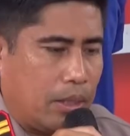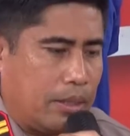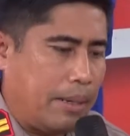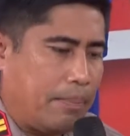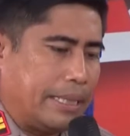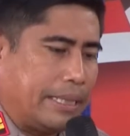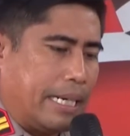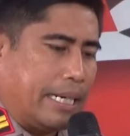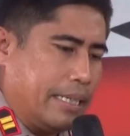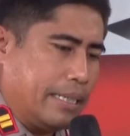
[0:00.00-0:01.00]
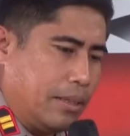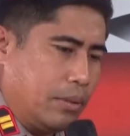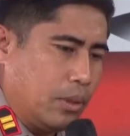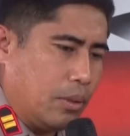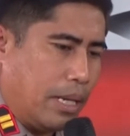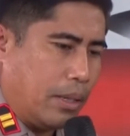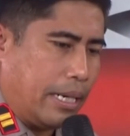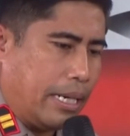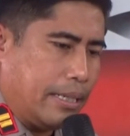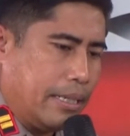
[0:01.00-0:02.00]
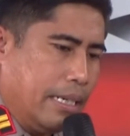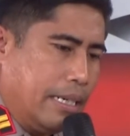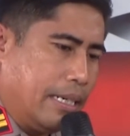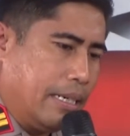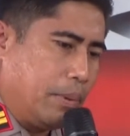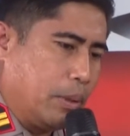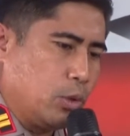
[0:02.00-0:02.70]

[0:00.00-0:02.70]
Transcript: pisau yang panjang ya untuk melakukan uh,